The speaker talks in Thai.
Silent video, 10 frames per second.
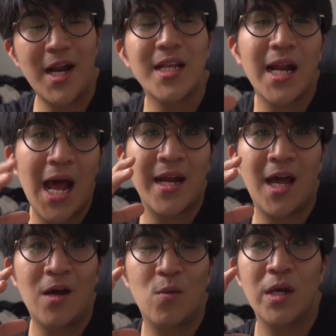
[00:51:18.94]
น่าจะทัน
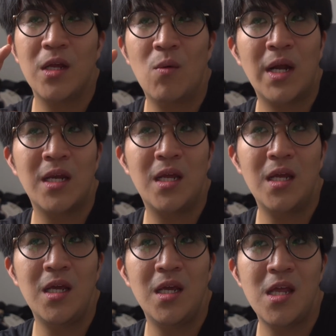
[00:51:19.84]
นะวันนี้วัน
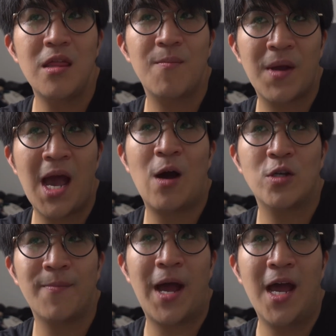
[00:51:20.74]
ที่ยี่สิบเก้า
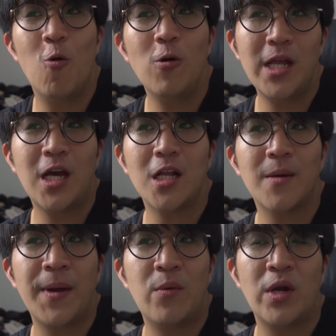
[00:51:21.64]
ใช่ปะพรุ่งนี้ก็จะ
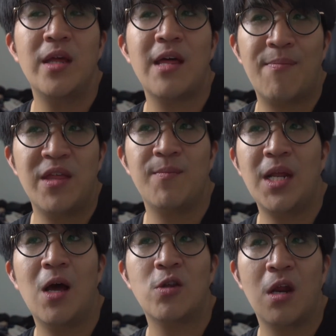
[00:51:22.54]
เป็นวันที่สามสิบ
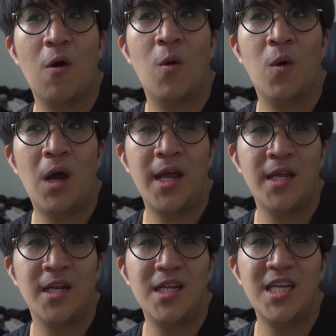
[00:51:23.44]
ที่เราจะลงไอ
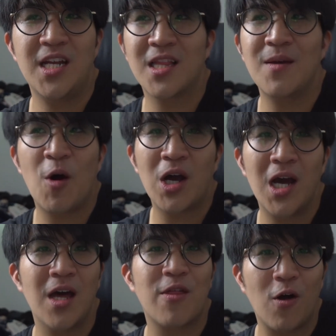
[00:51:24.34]
อีเดตี้บล็อกเก
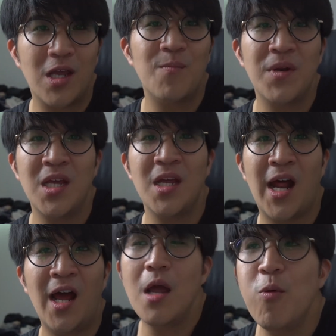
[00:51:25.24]
อร์สองคลิปนี้
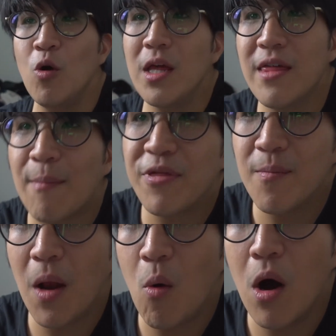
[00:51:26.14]
นะเฮ้ยพรุ่งนี้สามสิ
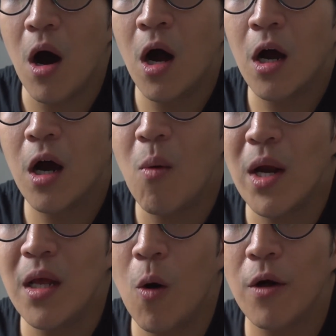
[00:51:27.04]
บแล้วเหรอก็วั
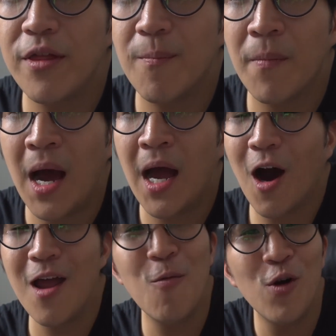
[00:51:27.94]
นที่หกสิบปะ
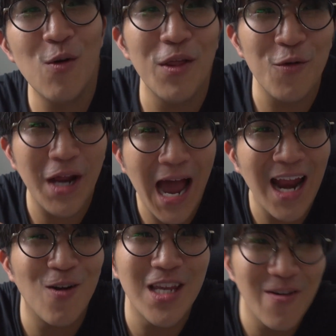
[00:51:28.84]
เฮ้ยพรุ่งนี้วันสุดท้าย
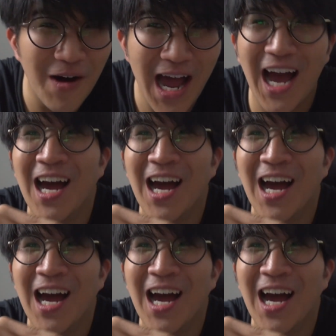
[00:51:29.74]
แล้วจริงปะ